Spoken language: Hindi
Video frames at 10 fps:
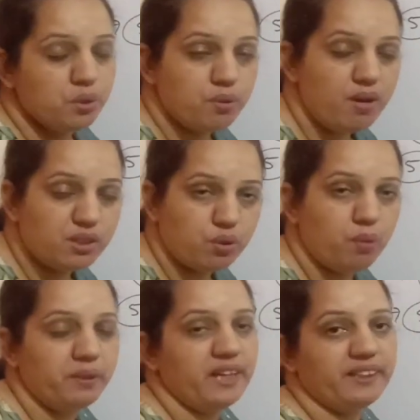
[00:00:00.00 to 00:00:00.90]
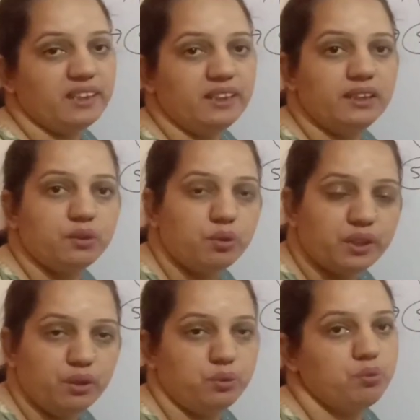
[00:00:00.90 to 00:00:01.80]
यूअर्स ओबिडेंटली
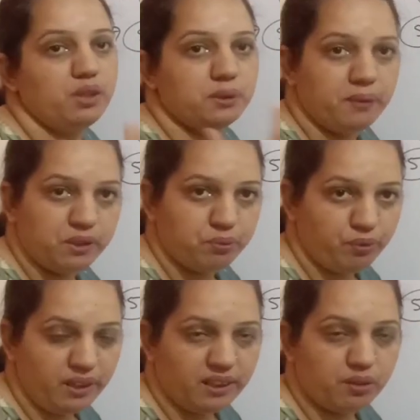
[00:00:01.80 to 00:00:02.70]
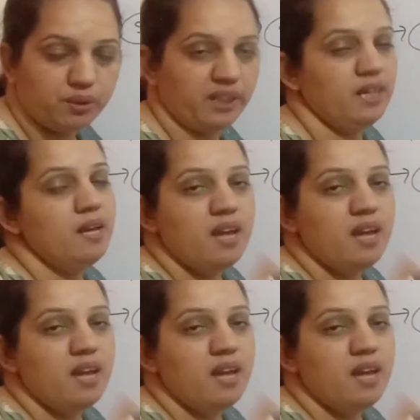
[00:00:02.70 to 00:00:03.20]
लिखोगे यूअर्स फेथफुली लिखोगे